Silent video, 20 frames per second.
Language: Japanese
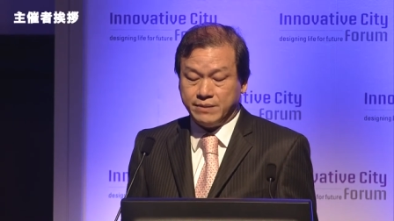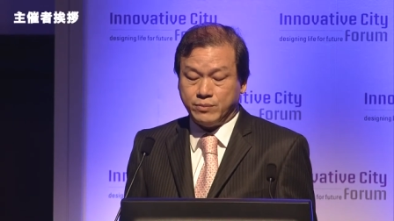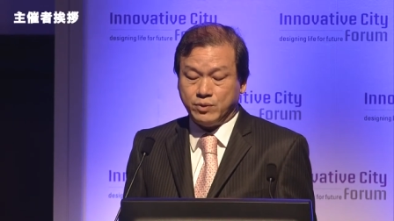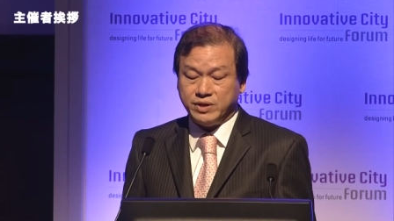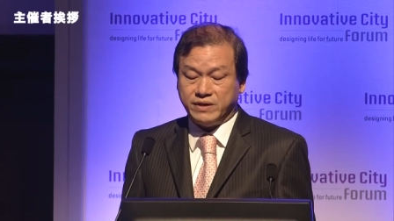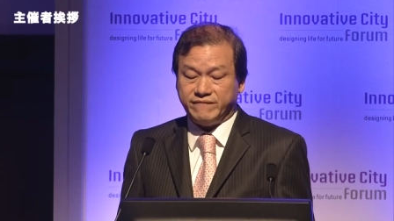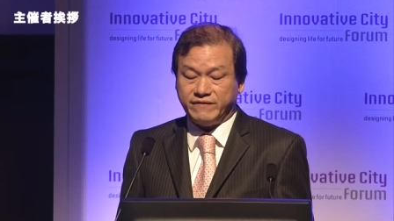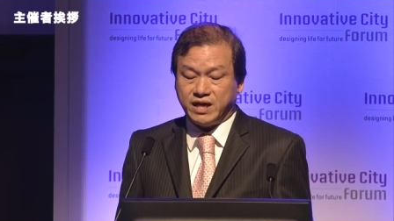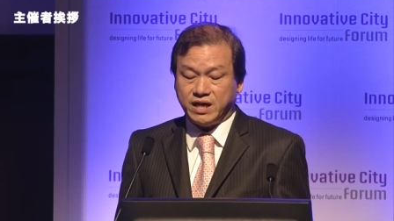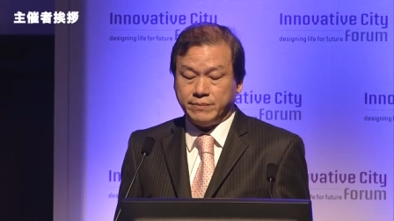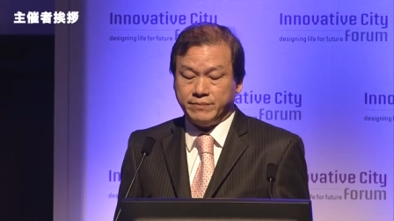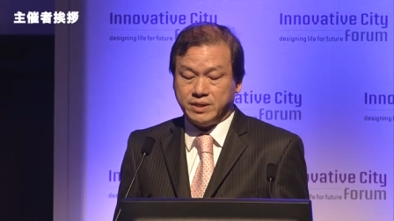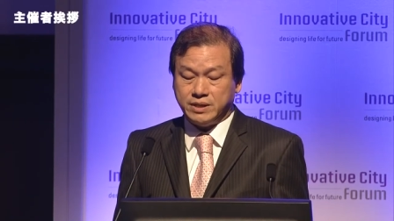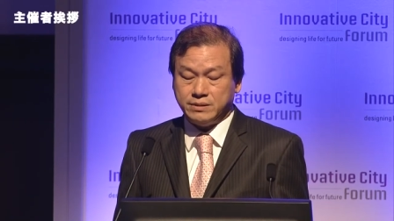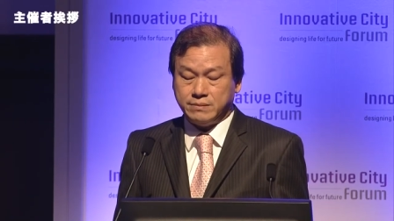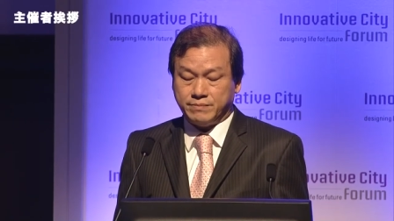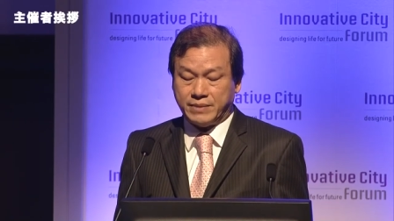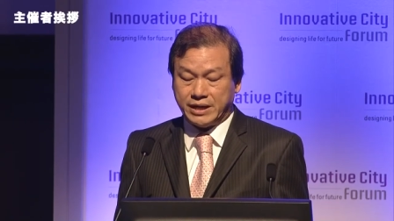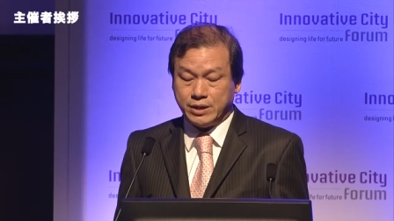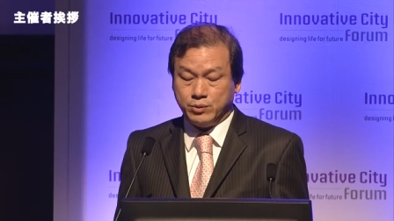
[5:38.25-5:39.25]
どのよう
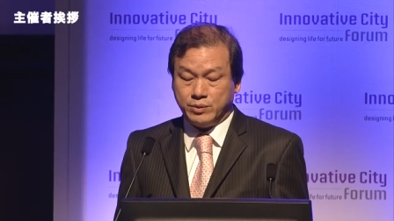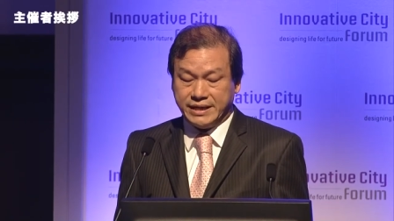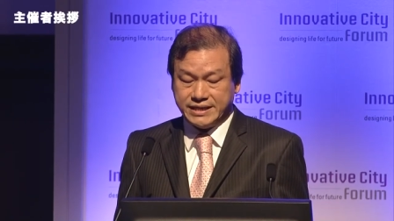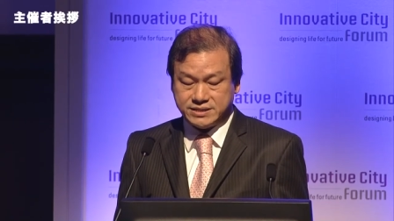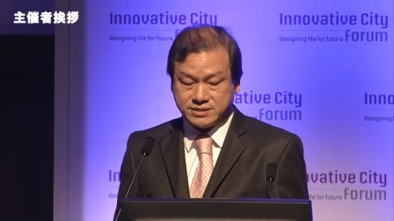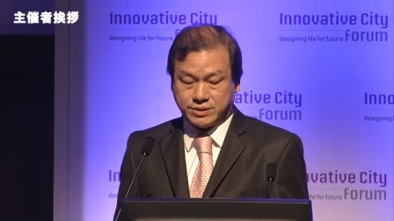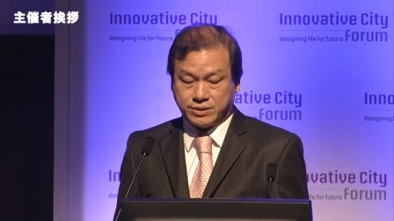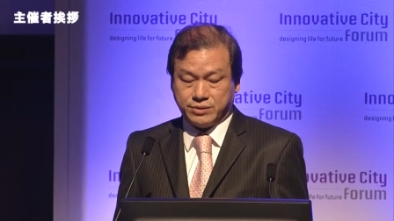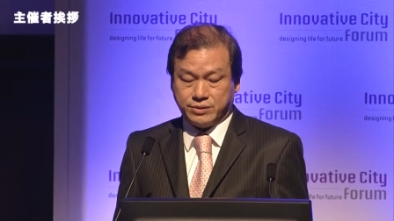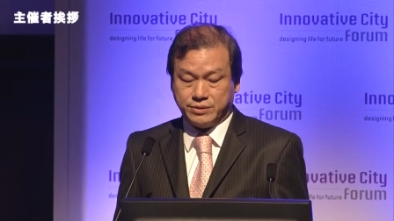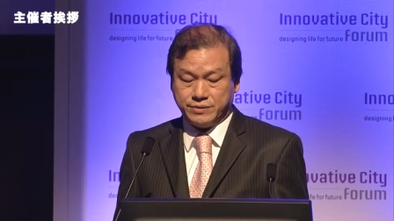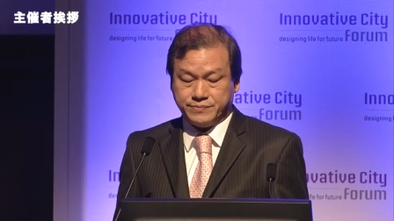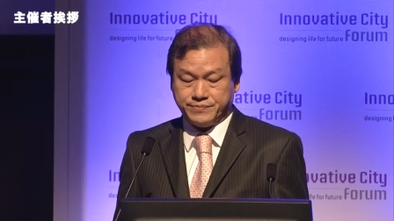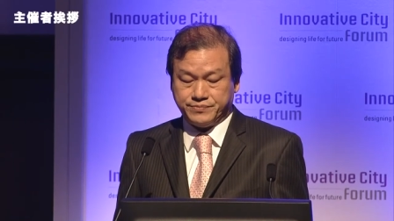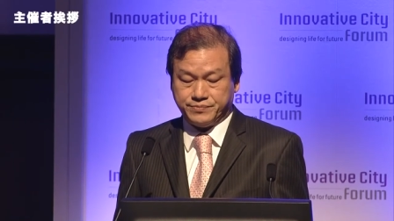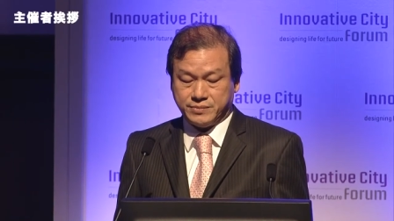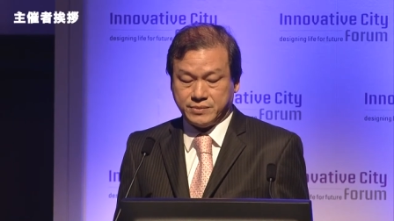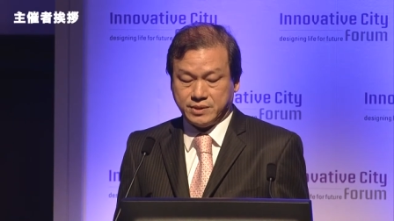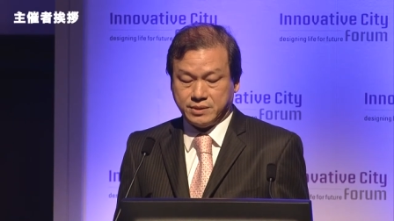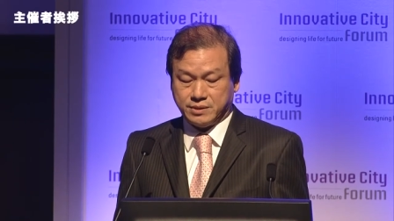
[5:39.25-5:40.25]
なもの
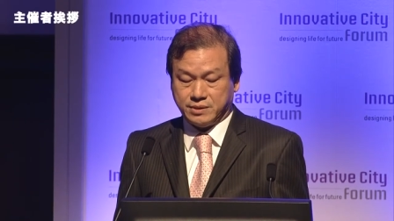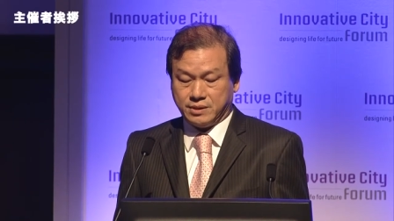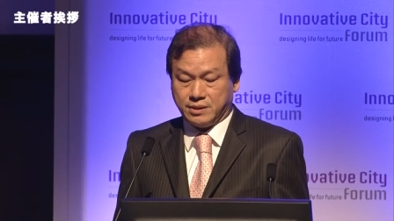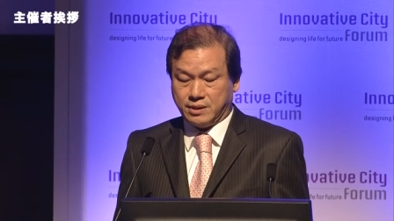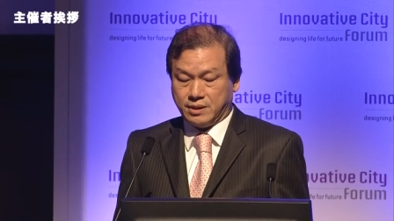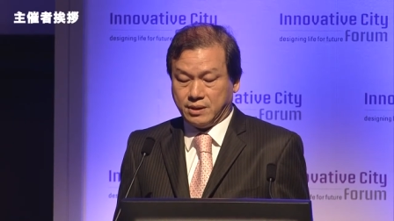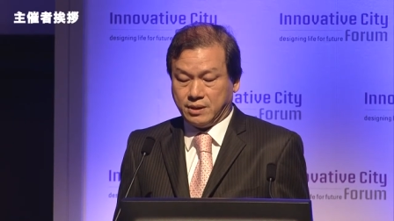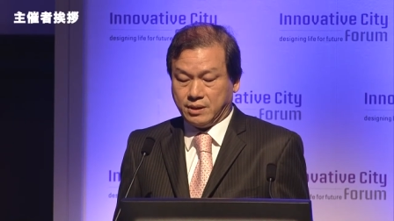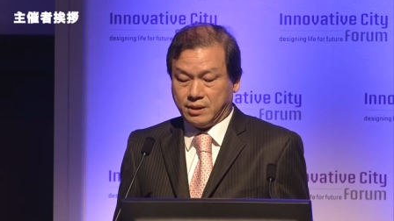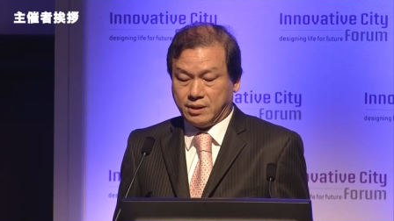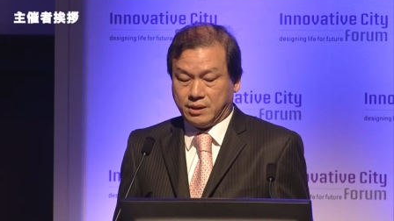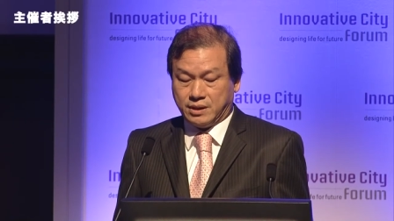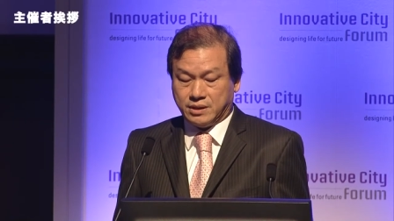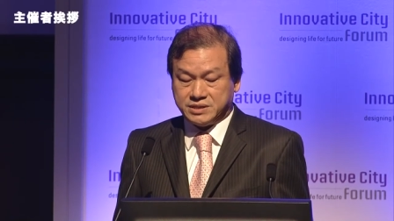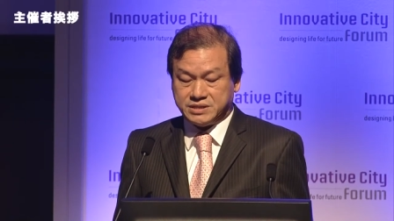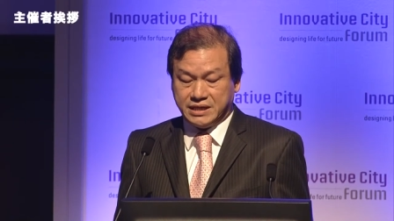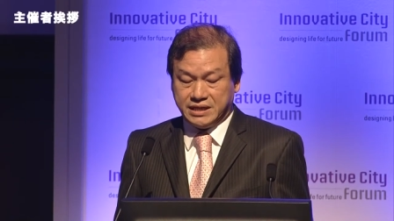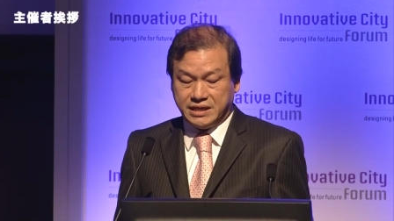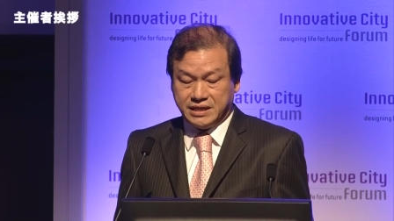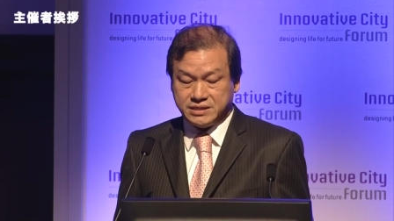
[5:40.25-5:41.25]
を知的財産